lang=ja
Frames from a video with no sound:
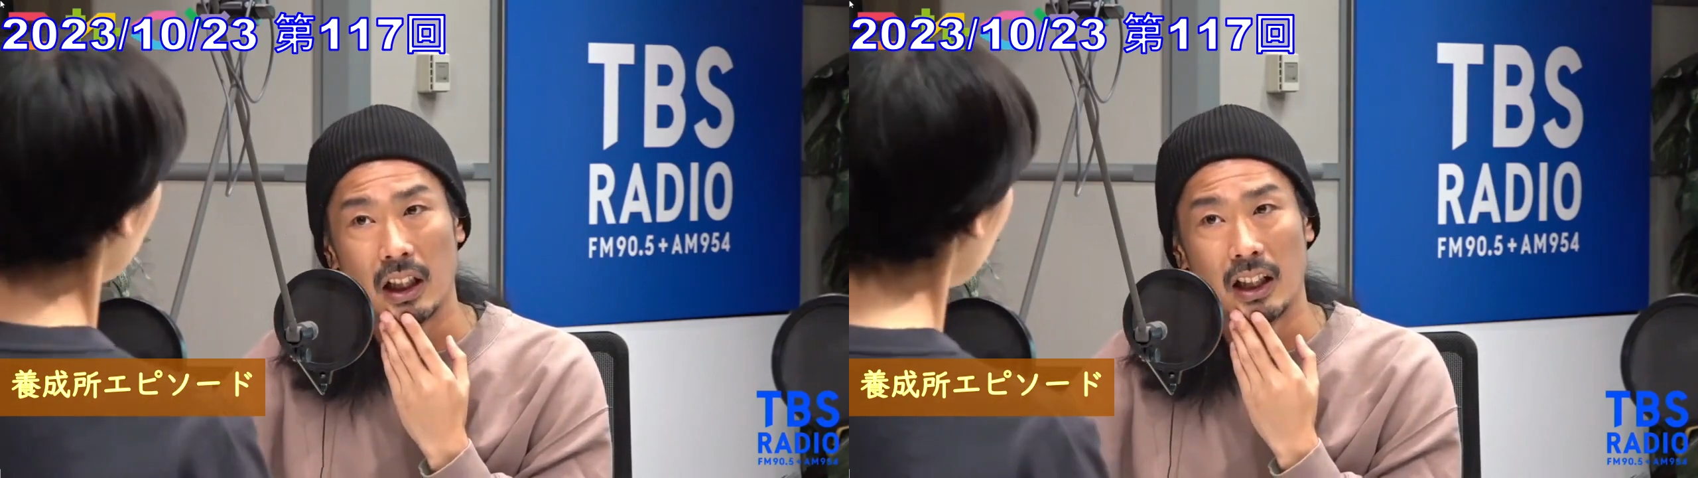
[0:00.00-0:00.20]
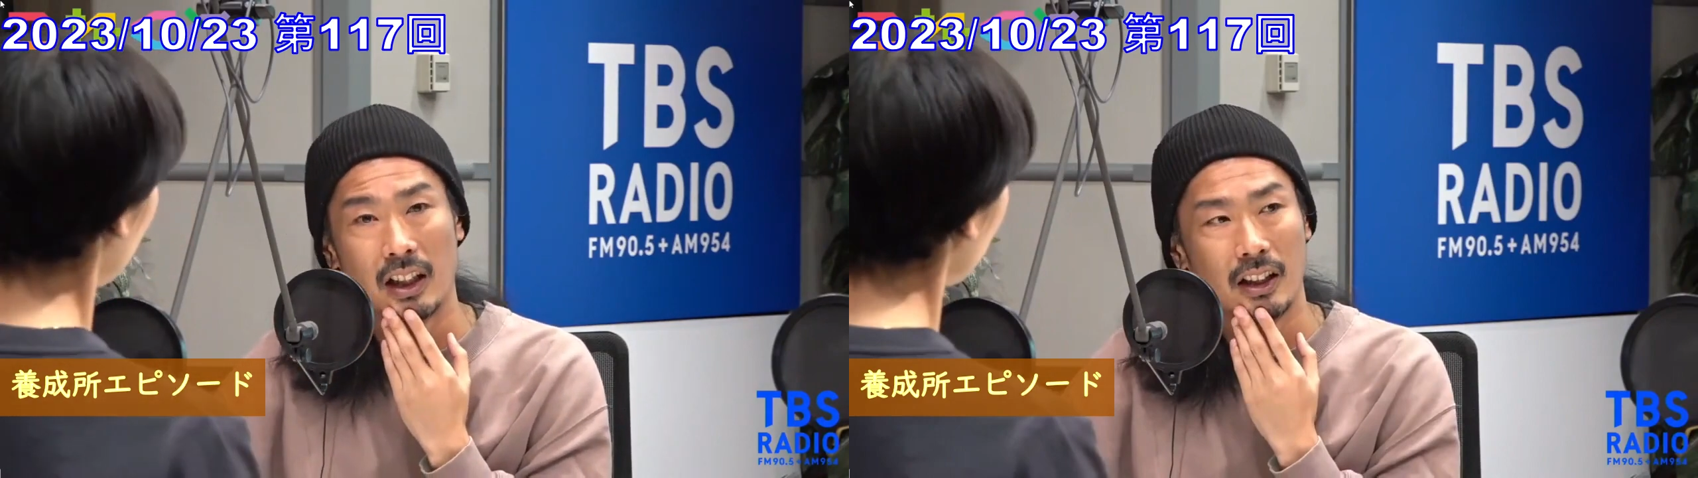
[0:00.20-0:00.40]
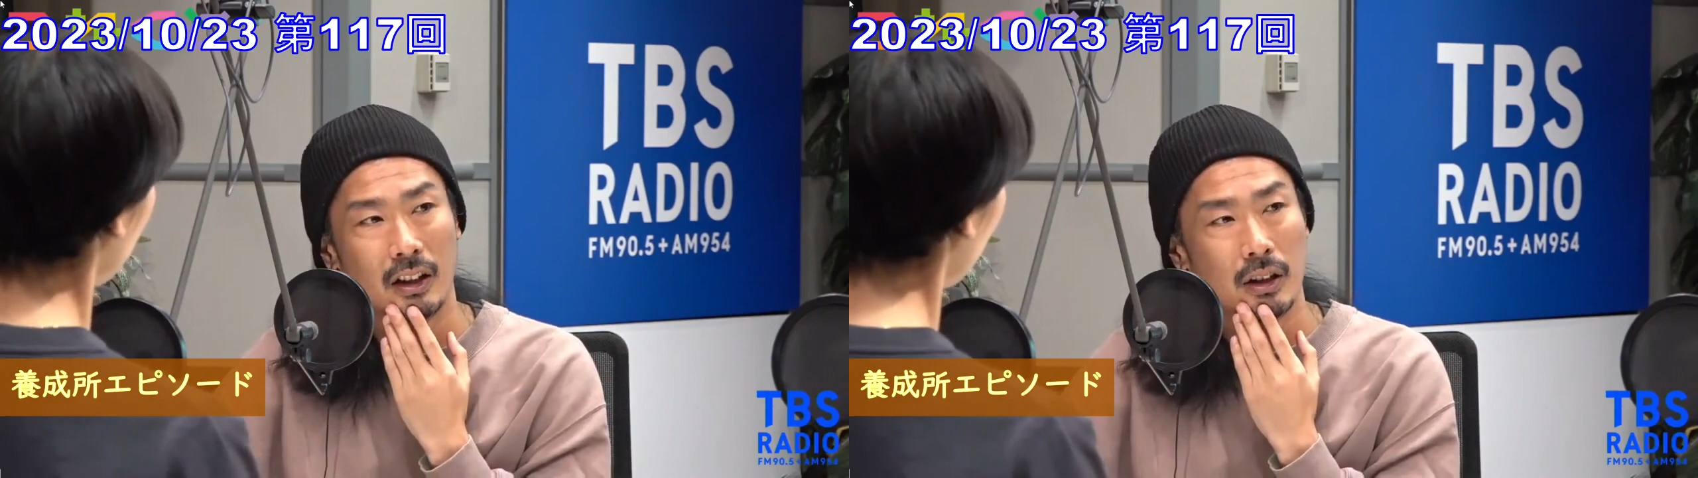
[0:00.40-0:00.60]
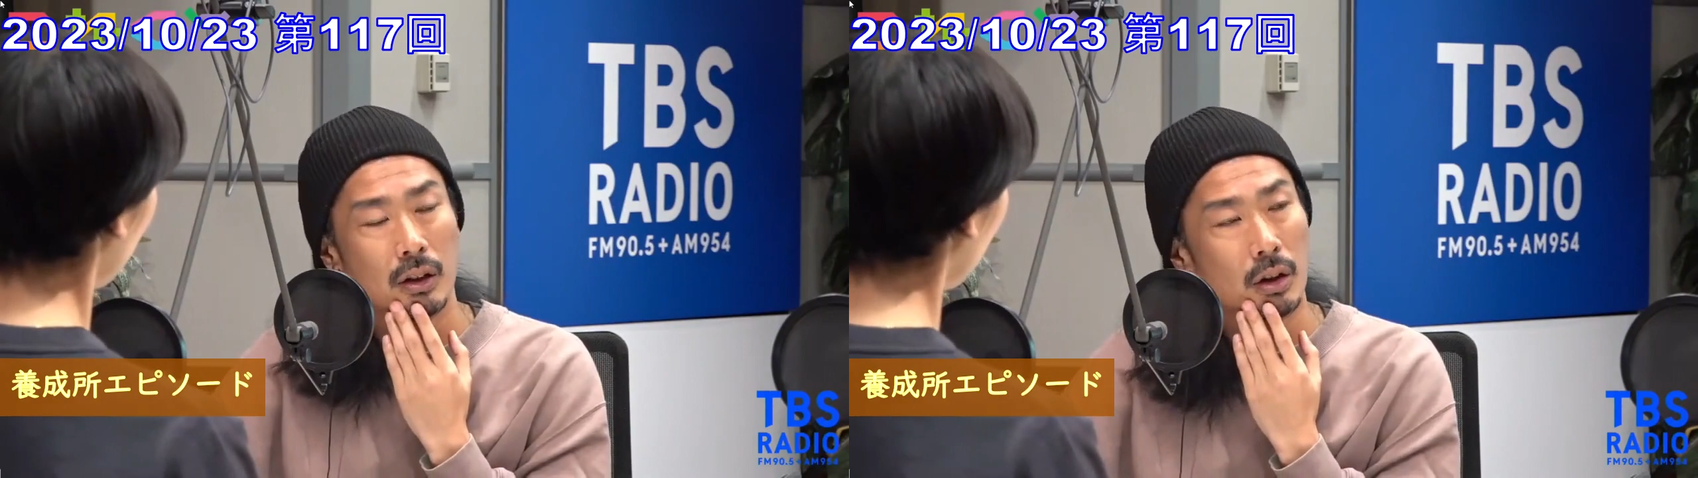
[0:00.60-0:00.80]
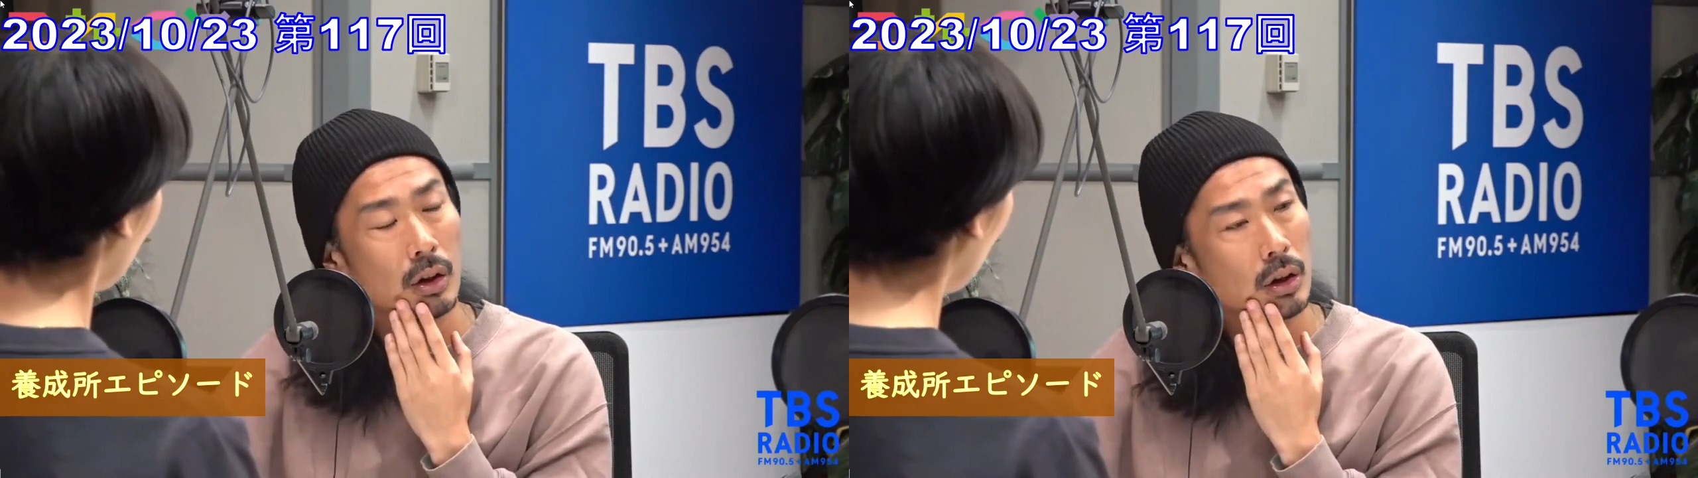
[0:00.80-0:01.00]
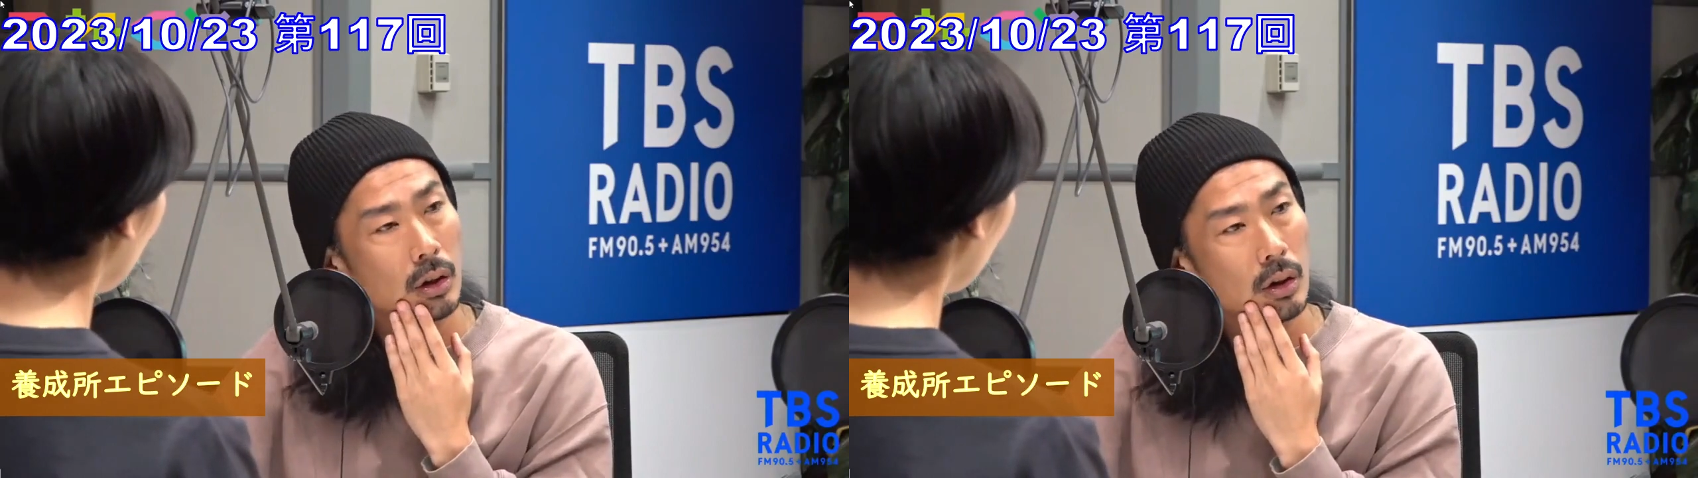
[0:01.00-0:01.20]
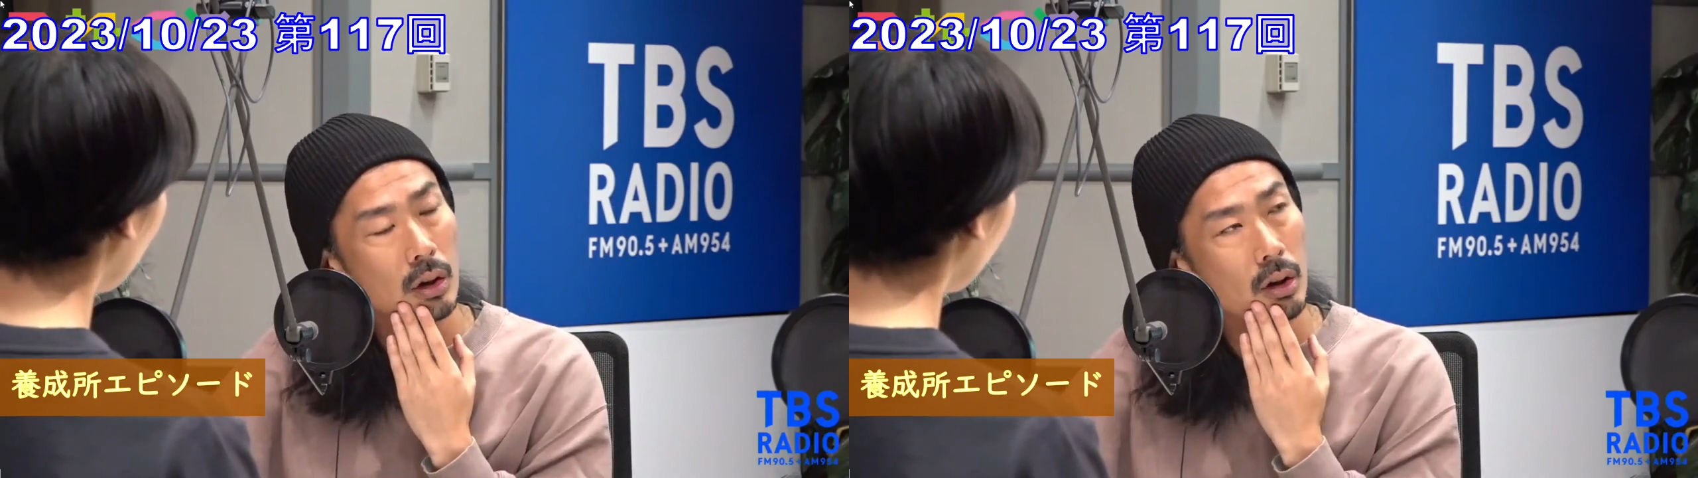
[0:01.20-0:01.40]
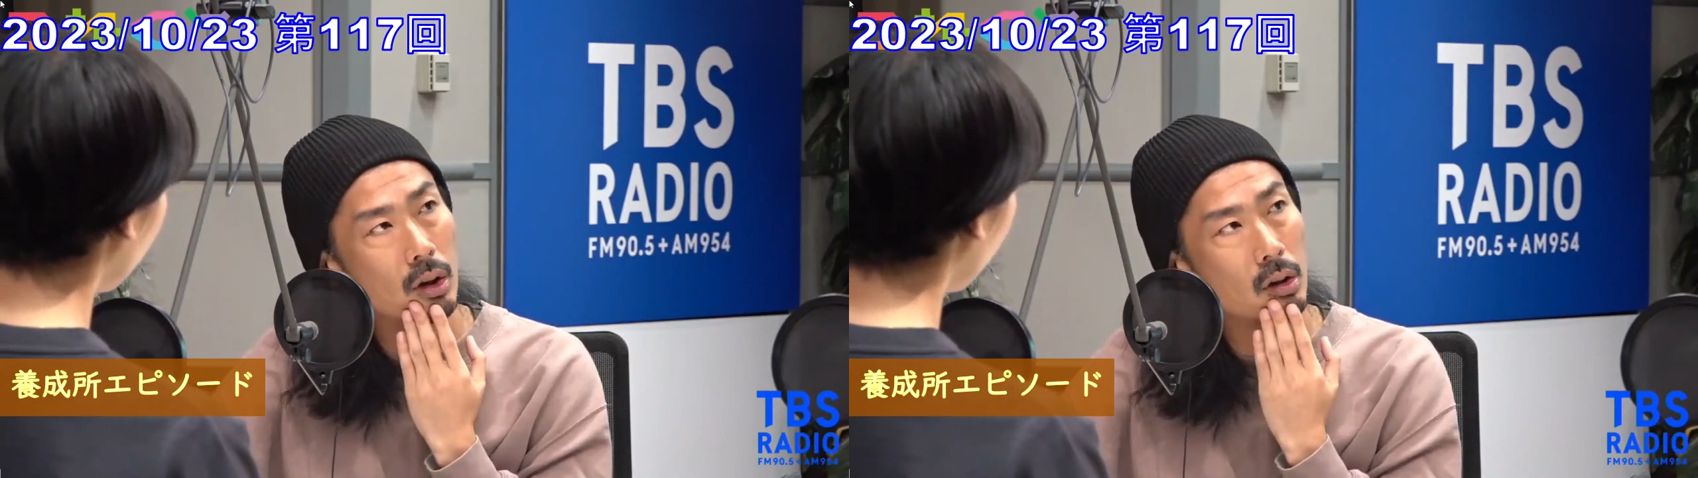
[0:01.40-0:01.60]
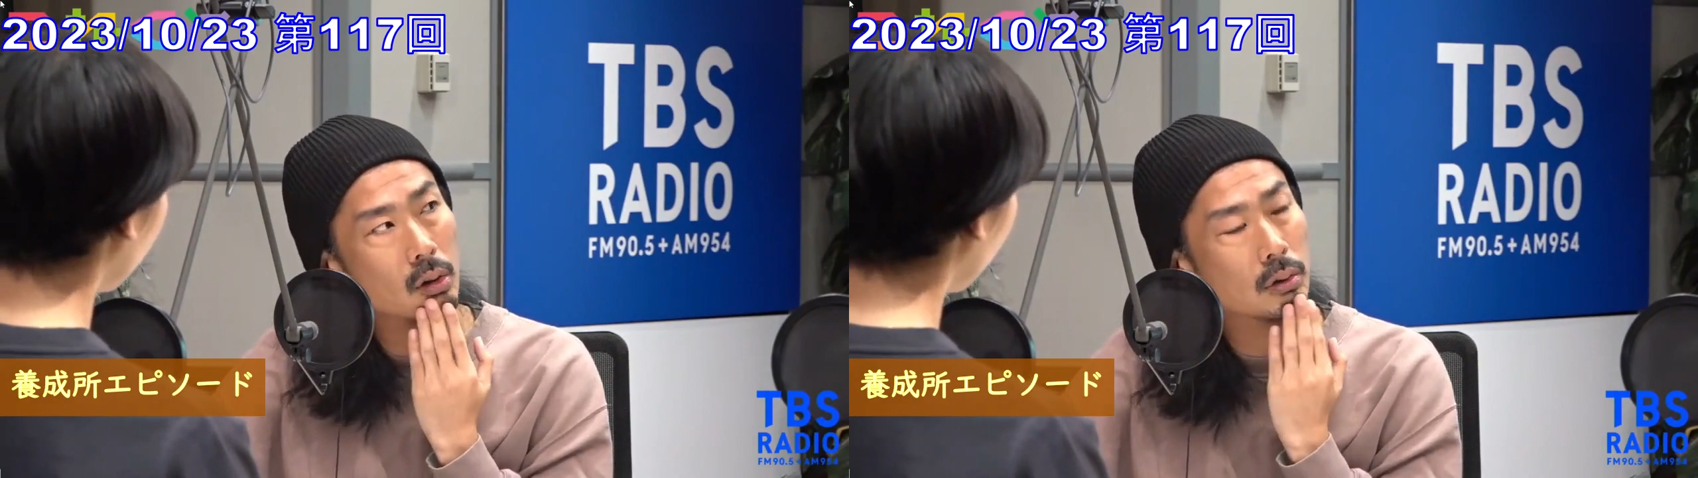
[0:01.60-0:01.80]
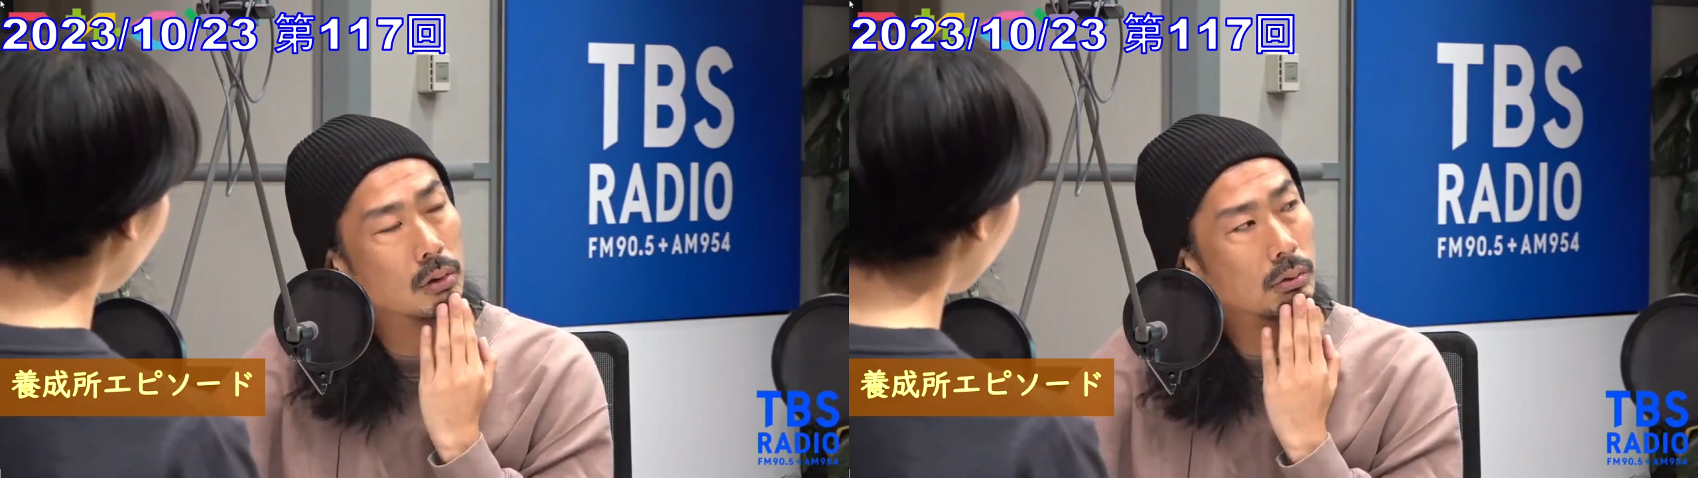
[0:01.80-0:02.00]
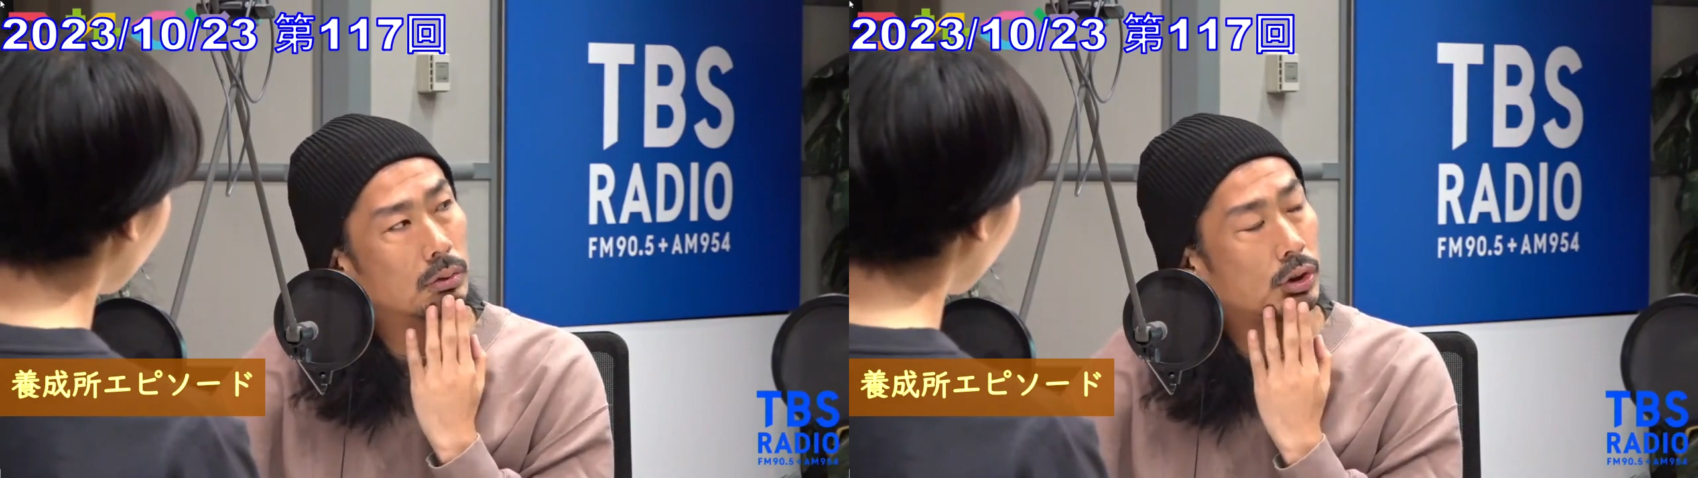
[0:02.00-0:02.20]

うんうん、